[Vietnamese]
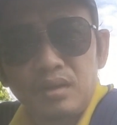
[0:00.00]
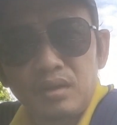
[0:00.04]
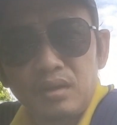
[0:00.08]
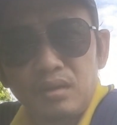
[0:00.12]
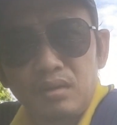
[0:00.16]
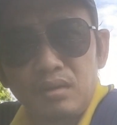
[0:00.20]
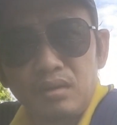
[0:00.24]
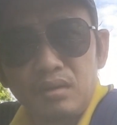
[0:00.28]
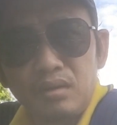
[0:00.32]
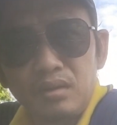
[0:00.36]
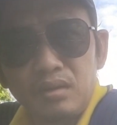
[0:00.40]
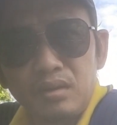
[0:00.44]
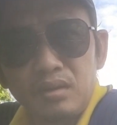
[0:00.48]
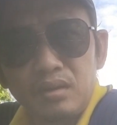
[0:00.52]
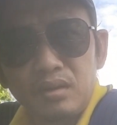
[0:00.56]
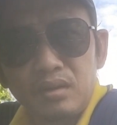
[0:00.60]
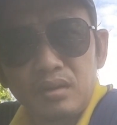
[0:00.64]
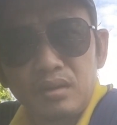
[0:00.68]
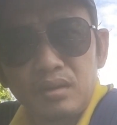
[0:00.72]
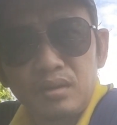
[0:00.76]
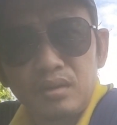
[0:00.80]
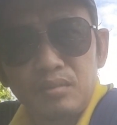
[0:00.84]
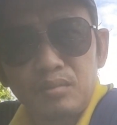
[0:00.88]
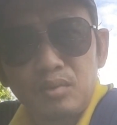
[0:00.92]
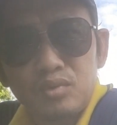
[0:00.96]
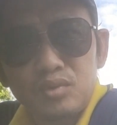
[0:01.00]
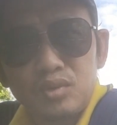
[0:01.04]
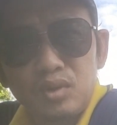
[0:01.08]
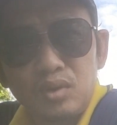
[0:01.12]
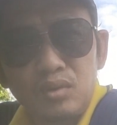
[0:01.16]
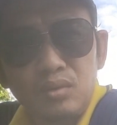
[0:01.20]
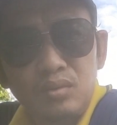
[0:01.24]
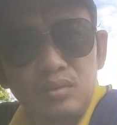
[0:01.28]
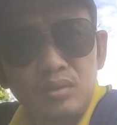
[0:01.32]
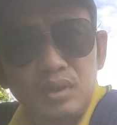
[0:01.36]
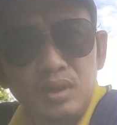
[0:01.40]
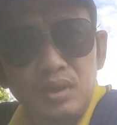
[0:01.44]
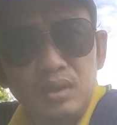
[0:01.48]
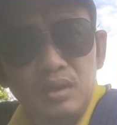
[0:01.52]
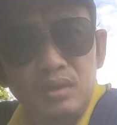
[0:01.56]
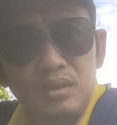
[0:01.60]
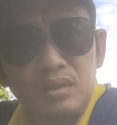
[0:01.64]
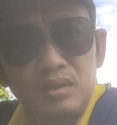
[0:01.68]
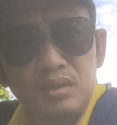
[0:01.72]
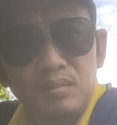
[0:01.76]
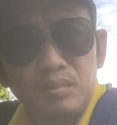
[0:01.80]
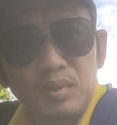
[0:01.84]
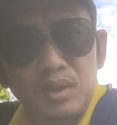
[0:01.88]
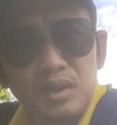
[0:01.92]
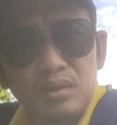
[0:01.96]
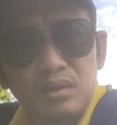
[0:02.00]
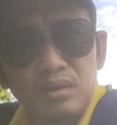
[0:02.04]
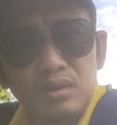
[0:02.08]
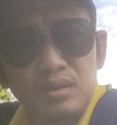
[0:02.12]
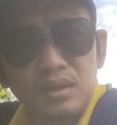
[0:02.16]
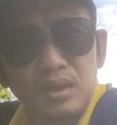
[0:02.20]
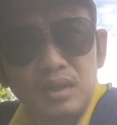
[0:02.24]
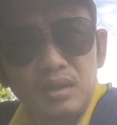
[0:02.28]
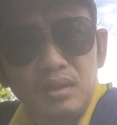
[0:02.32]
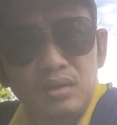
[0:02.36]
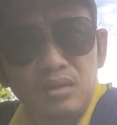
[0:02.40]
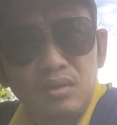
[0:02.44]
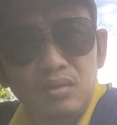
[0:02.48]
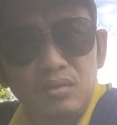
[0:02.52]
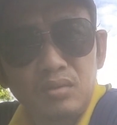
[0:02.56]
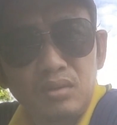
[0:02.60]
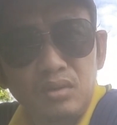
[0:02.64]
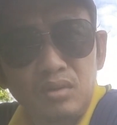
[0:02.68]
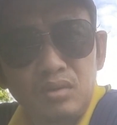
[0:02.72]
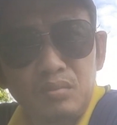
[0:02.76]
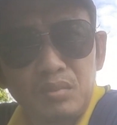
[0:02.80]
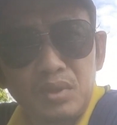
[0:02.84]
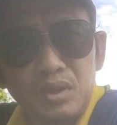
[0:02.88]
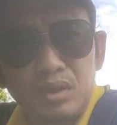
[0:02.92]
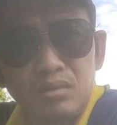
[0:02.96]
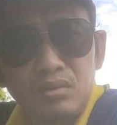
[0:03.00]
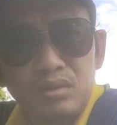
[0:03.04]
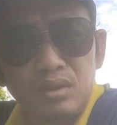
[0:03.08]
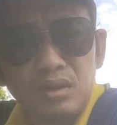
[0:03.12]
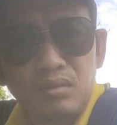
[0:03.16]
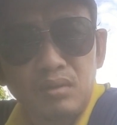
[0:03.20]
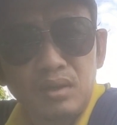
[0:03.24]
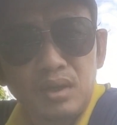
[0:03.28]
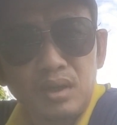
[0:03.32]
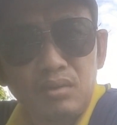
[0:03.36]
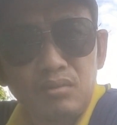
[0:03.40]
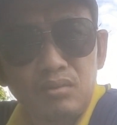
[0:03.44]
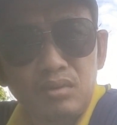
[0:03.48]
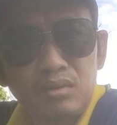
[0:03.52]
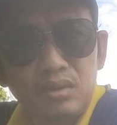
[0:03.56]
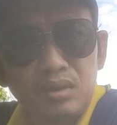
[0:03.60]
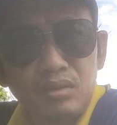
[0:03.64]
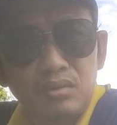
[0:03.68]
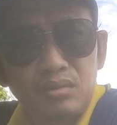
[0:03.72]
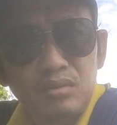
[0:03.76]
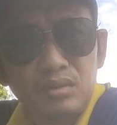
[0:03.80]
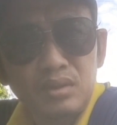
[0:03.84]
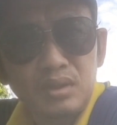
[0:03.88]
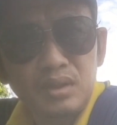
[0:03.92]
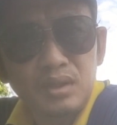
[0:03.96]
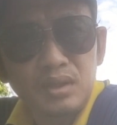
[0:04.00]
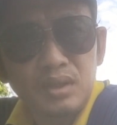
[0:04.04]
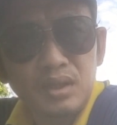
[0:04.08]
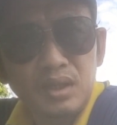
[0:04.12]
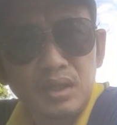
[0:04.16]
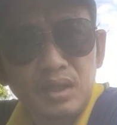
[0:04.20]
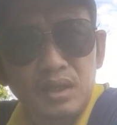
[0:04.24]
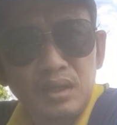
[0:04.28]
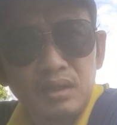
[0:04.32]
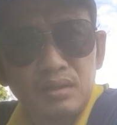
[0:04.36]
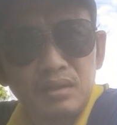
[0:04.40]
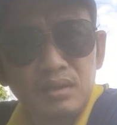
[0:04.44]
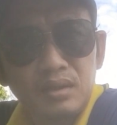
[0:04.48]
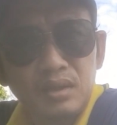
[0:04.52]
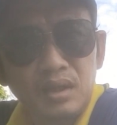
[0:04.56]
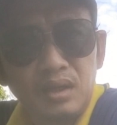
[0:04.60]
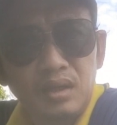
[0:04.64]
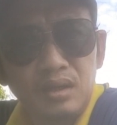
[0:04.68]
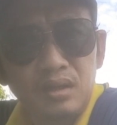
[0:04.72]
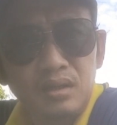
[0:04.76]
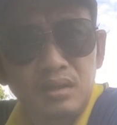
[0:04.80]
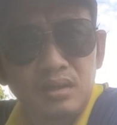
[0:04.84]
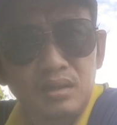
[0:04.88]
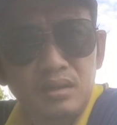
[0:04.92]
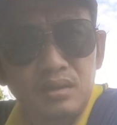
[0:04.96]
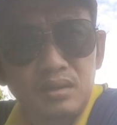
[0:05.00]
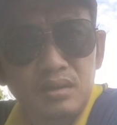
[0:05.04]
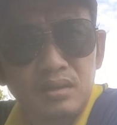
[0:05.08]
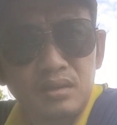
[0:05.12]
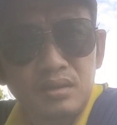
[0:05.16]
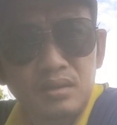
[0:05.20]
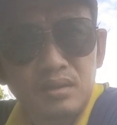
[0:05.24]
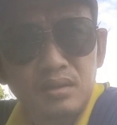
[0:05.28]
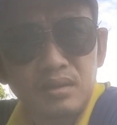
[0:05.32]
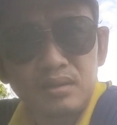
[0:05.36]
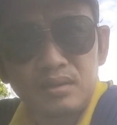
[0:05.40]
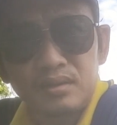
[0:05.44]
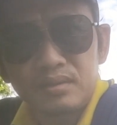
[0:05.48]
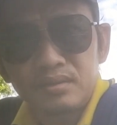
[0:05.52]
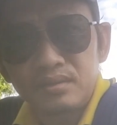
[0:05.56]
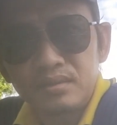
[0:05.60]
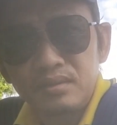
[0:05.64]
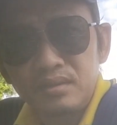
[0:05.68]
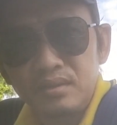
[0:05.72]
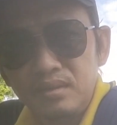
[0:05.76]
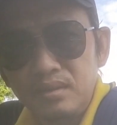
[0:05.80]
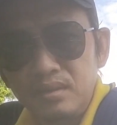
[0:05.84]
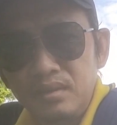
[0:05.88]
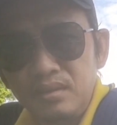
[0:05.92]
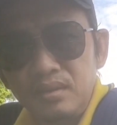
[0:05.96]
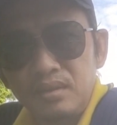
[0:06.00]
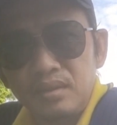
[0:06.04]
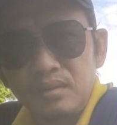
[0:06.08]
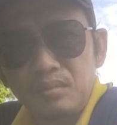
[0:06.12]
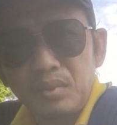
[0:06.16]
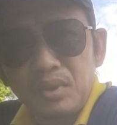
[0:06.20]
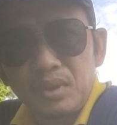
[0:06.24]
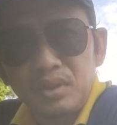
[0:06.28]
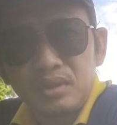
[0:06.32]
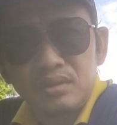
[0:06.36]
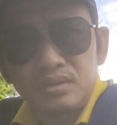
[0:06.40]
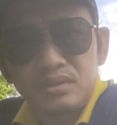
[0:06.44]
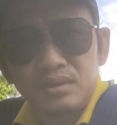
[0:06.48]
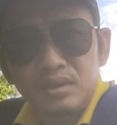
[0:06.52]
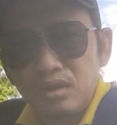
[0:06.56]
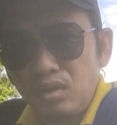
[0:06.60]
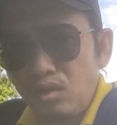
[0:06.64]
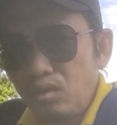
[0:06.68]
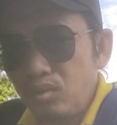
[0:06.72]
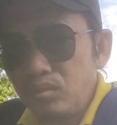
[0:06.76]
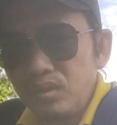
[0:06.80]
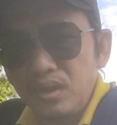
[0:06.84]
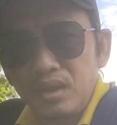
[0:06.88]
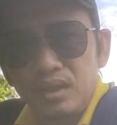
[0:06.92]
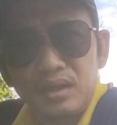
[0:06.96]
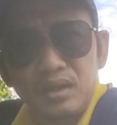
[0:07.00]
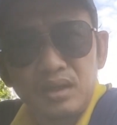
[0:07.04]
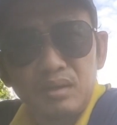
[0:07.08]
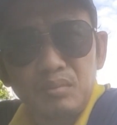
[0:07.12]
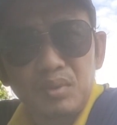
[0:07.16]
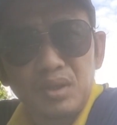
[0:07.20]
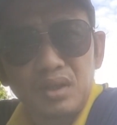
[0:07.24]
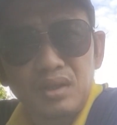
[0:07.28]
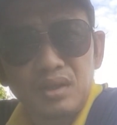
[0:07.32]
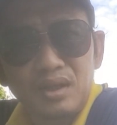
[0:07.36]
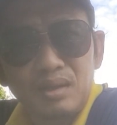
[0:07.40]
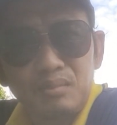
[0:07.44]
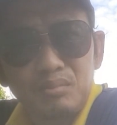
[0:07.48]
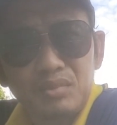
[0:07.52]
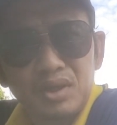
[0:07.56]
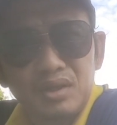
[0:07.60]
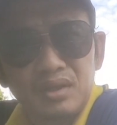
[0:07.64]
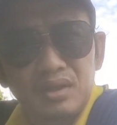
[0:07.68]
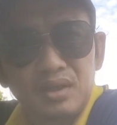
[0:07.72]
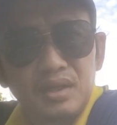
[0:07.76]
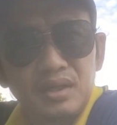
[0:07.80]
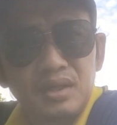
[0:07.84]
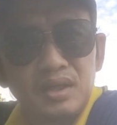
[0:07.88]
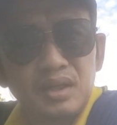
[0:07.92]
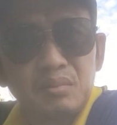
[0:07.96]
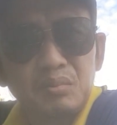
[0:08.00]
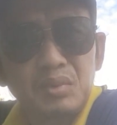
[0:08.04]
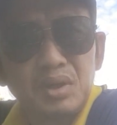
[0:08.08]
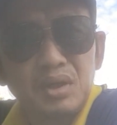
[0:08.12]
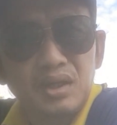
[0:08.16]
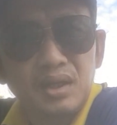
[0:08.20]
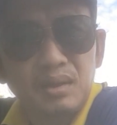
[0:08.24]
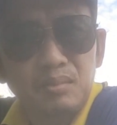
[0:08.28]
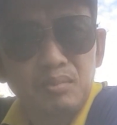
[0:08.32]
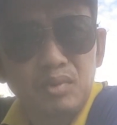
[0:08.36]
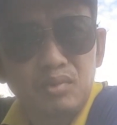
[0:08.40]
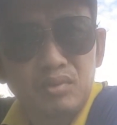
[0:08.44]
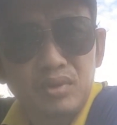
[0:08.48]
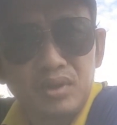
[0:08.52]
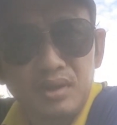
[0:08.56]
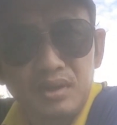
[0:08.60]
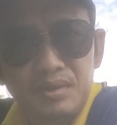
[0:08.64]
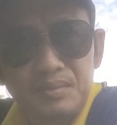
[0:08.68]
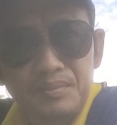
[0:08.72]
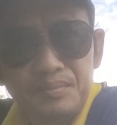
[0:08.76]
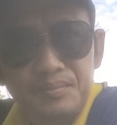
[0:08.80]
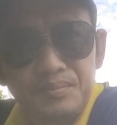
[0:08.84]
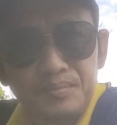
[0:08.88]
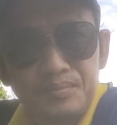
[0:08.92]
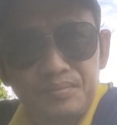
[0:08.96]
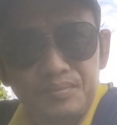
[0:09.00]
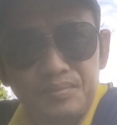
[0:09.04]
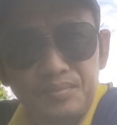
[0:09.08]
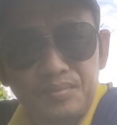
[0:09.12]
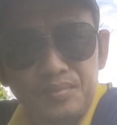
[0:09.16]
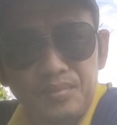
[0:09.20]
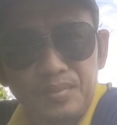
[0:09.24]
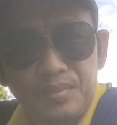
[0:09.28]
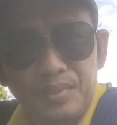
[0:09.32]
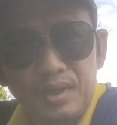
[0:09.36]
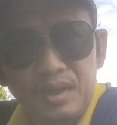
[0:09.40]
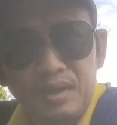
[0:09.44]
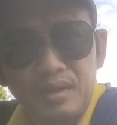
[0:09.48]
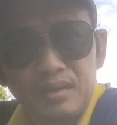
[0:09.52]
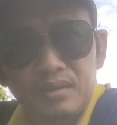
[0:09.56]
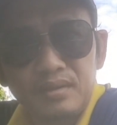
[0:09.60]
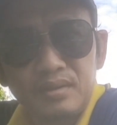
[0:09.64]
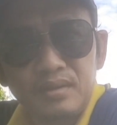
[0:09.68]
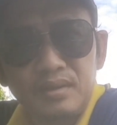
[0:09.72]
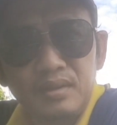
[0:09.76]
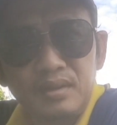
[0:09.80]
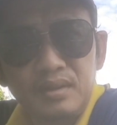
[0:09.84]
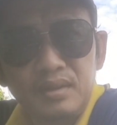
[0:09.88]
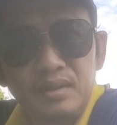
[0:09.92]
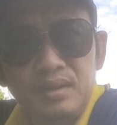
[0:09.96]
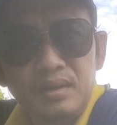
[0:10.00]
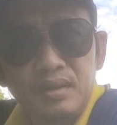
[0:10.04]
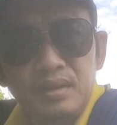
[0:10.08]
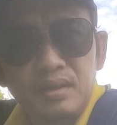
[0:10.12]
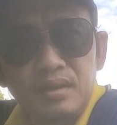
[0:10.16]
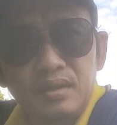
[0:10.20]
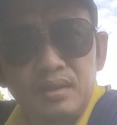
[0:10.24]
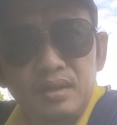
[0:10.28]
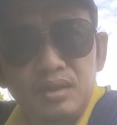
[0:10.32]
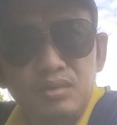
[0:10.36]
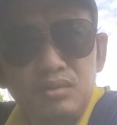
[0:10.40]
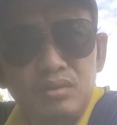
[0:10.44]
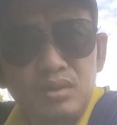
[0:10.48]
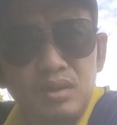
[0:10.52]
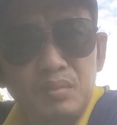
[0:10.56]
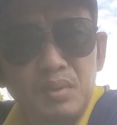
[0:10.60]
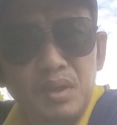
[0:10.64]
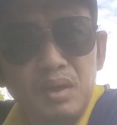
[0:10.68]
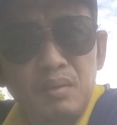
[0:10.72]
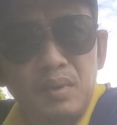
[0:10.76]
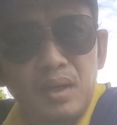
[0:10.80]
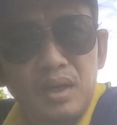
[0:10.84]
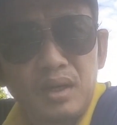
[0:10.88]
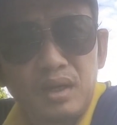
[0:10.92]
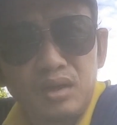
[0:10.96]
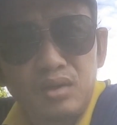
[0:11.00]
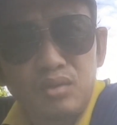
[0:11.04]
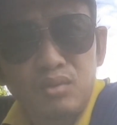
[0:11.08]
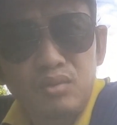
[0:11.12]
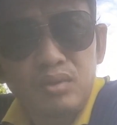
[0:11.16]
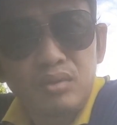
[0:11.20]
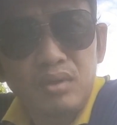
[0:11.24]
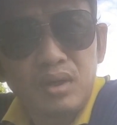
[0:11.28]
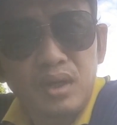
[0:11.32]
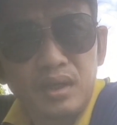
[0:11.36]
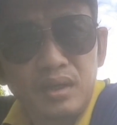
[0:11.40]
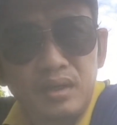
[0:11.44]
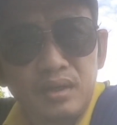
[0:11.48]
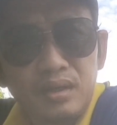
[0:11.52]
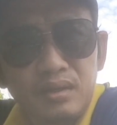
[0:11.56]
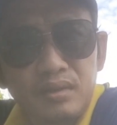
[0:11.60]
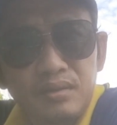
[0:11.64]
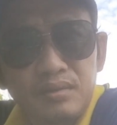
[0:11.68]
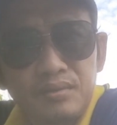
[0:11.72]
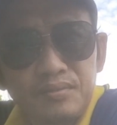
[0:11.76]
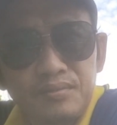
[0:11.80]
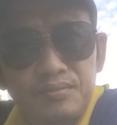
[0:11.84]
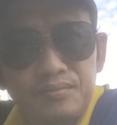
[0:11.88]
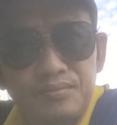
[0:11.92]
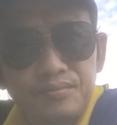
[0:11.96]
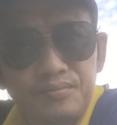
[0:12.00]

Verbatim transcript: rồi à, một số cái bình luận nhảy vô nói mình nói tào lao đó là nó kia ganh năng tức cỡ à, mình xin lỗi quý vị nghe mình làm từ thiện gần 10 năm rồi quý vị nha nếu như mà các bạn hà núi nó hay á